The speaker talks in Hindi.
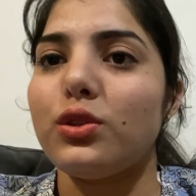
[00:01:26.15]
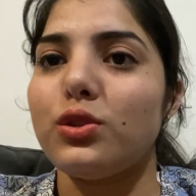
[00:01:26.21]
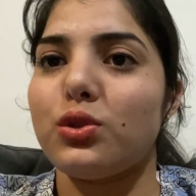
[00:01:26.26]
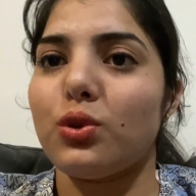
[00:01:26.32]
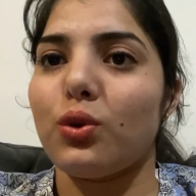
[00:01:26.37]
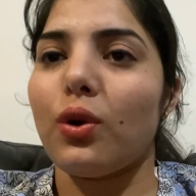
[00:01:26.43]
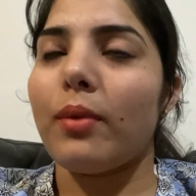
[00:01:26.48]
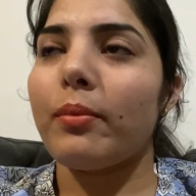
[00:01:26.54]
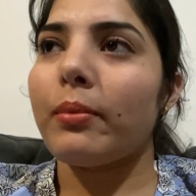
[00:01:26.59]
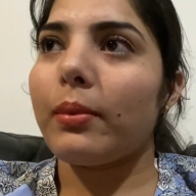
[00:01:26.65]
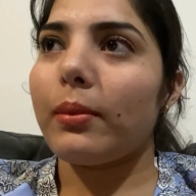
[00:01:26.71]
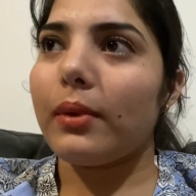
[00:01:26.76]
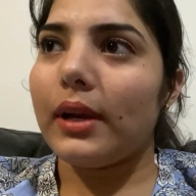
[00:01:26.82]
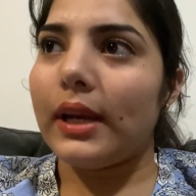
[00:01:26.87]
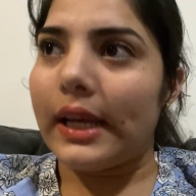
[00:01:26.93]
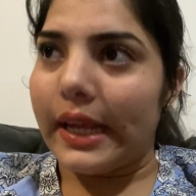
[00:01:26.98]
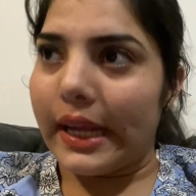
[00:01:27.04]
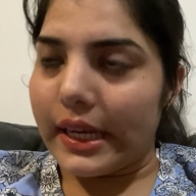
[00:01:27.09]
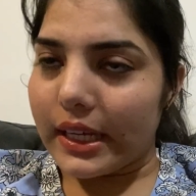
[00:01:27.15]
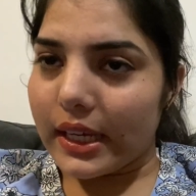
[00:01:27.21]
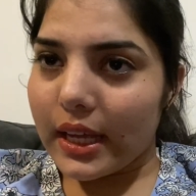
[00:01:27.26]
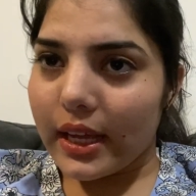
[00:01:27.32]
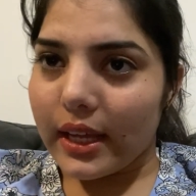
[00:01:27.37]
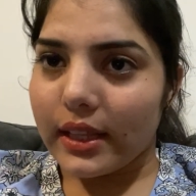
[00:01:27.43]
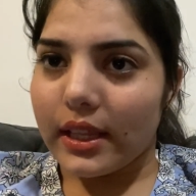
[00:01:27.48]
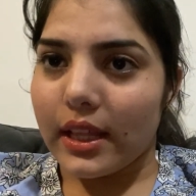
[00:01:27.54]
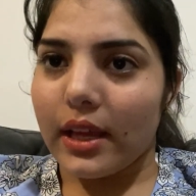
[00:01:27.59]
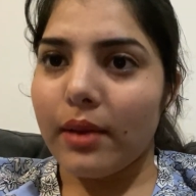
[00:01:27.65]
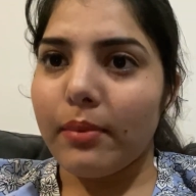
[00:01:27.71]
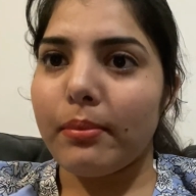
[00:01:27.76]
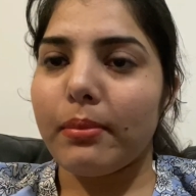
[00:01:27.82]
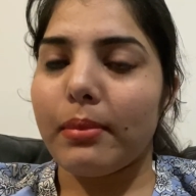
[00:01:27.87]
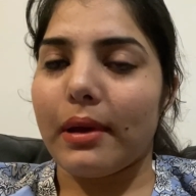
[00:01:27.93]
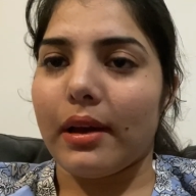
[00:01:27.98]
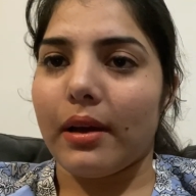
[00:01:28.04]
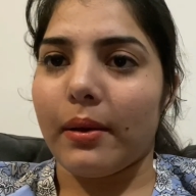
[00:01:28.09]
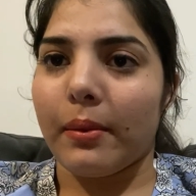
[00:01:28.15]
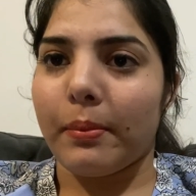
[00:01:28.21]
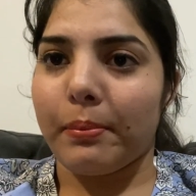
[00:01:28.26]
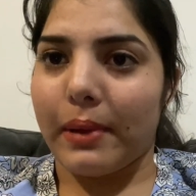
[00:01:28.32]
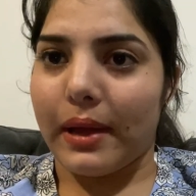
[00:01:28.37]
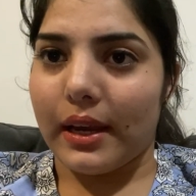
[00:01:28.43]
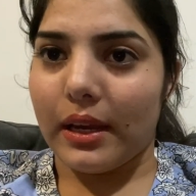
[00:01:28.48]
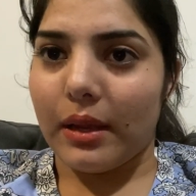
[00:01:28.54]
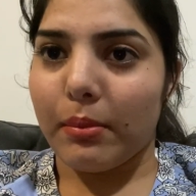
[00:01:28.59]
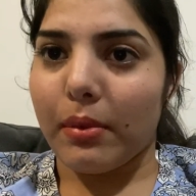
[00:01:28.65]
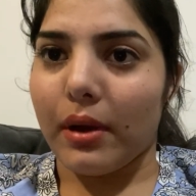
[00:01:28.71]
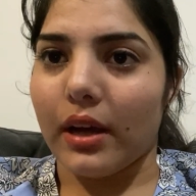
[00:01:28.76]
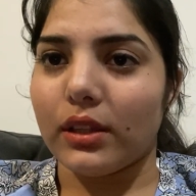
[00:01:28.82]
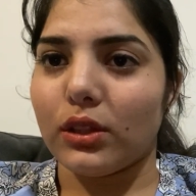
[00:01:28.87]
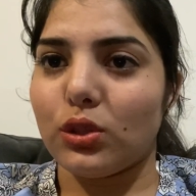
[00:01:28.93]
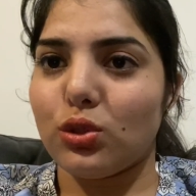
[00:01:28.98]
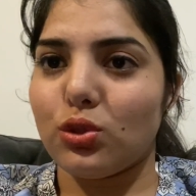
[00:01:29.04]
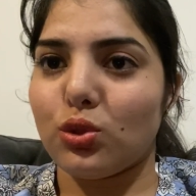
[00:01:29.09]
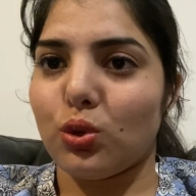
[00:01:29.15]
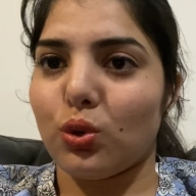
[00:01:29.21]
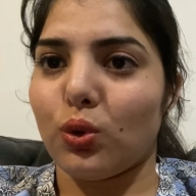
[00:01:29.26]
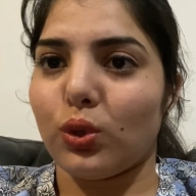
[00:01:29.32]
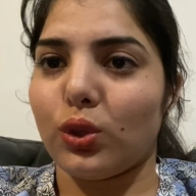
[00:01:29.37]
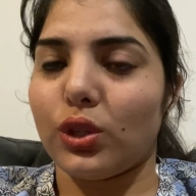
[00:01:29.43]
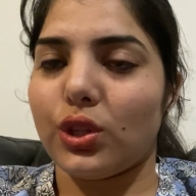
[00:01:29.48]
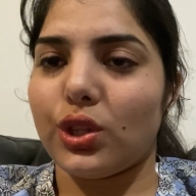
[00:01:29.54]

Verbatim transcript: जो हम लेट गए थे पहली बात जो